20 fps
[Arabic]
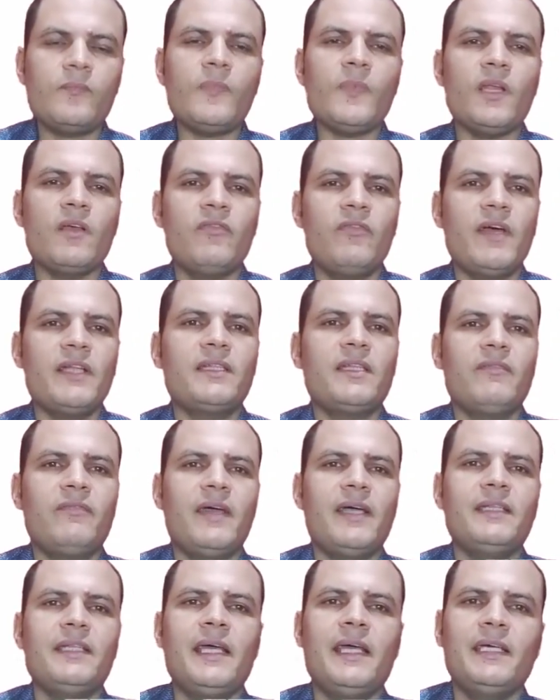
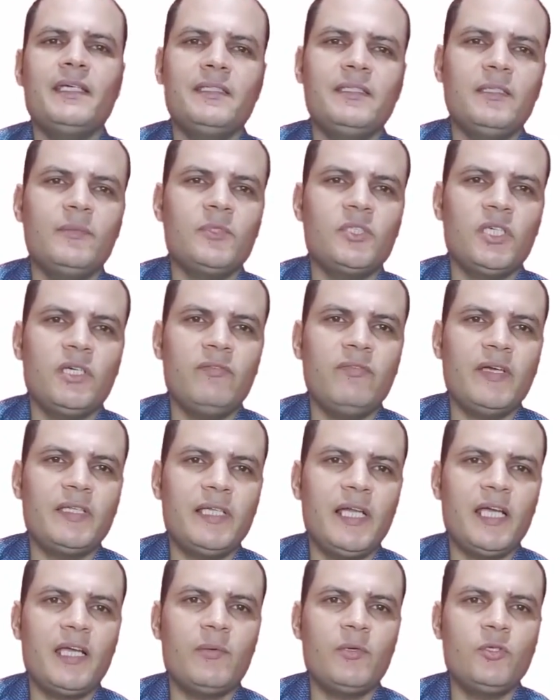فاتفقنا ان مش هينفع
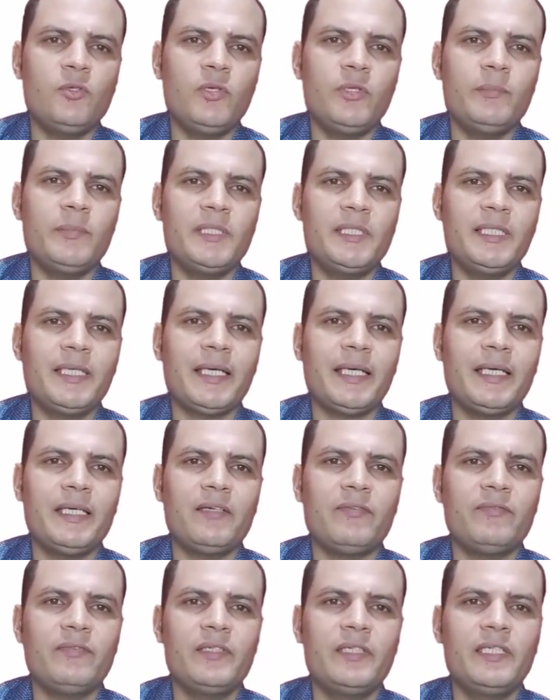تركب اليو ام بي تي غير
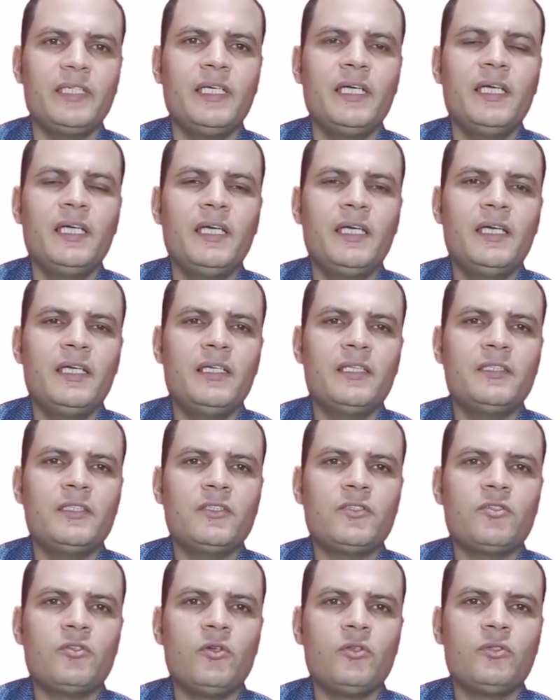في الاتنين
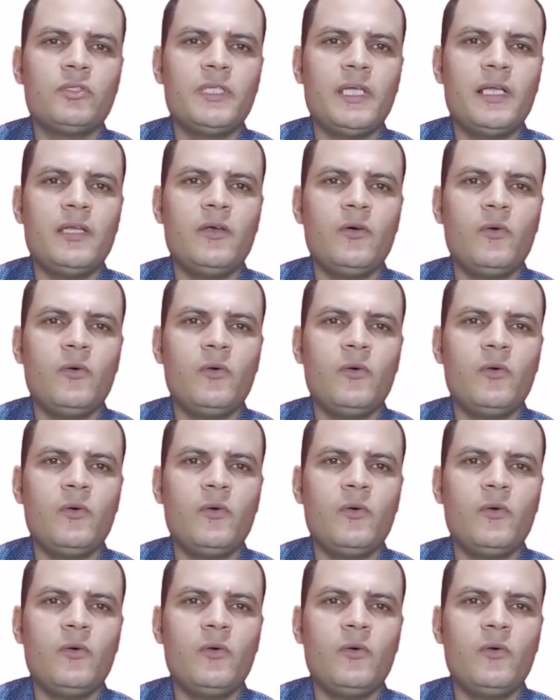سلوت ده اللي هو